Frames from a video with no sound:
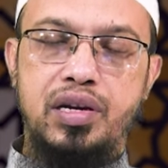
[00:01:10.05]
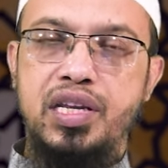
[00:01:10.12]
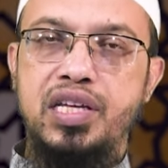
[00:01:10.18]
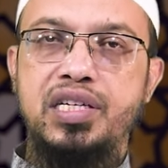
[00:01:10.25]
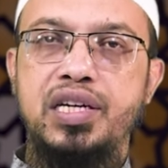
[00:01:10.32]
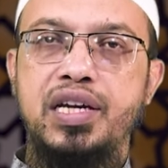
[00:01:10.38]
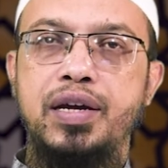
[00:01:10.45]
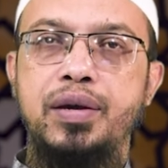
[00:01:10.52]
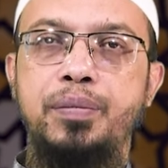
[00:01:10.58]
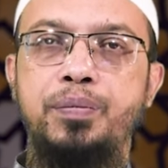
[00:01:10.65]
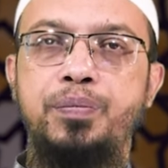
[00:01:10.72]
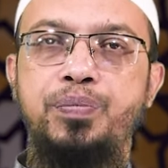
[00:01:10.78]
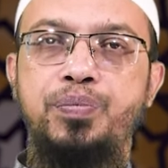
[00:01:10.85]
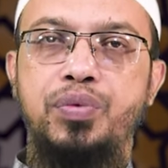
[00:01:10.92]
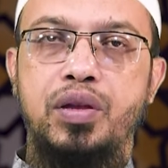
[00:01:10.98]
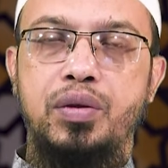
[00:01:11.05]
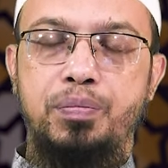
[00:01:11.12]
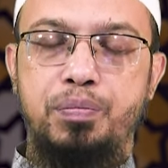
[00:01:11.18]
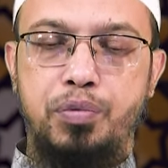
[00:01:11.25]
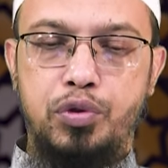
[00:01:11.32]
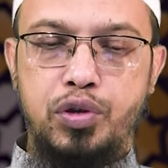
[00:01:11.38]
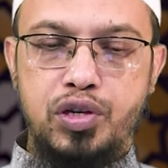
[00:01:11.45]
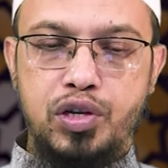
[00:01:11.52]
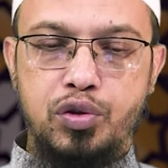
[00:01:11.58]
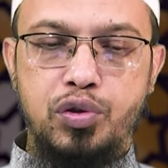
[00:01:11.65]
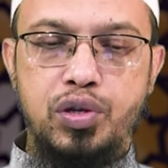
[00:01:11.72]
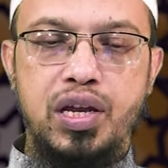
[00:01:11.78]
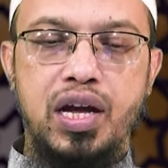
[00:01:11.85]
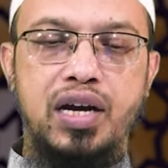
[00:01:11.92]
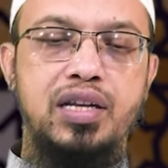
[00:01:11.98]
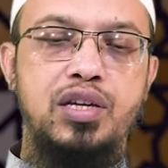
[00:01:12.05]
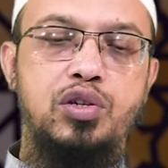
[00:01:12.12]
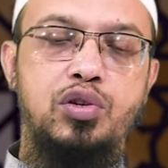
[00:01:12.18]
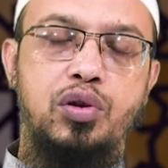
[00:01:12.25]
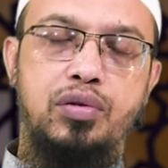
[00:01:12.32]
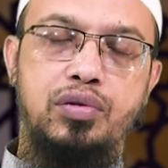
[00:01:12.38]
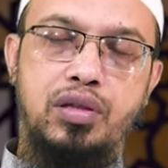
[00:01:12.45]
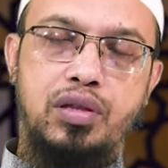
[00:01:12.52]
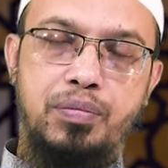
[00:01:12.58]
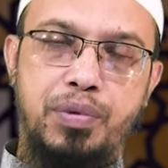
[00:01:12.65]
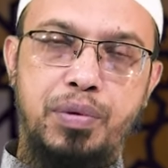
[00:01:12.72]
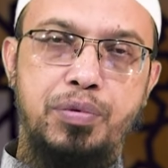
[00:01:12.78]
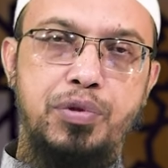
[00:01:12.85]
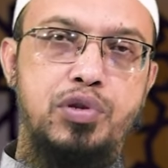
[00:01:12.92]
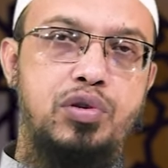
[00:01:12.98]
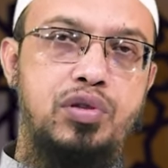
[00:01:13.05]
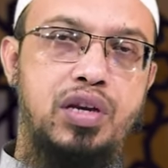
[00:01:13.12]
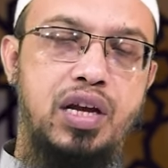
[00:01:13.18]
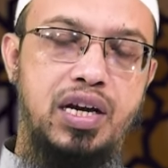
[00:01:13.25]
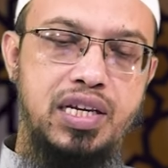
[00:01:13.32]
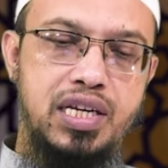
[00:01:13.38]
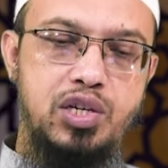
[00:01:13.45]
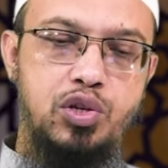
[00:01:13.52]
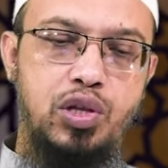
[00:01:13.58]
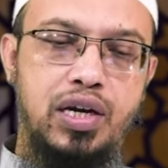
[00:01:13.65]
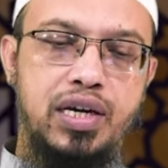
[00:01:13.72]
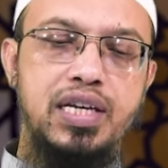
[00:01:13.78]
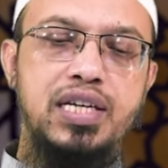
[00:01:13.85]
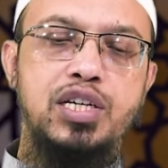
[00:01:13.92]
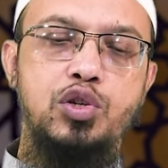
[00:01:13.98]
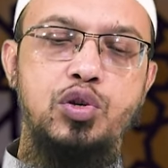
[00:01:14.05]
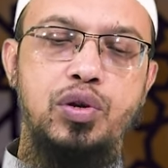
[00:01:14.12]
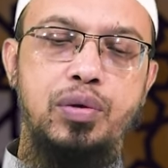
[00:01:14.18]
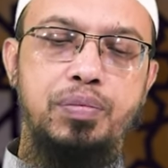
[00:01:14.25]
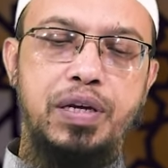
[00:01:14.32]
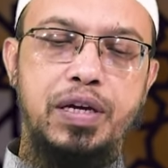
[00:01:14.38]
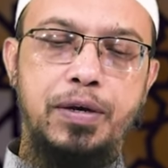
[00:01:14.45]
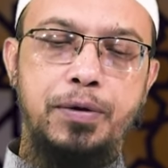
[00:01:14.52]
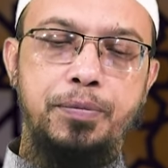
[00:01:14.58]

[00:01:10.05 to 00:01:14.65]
নিজে প্রতি যেন তিনি আকৃষ্ট অর্থাৎ আপনার প্রতি যেন তিনি আকৃষ্ট থাকেন সেজন্য আপনি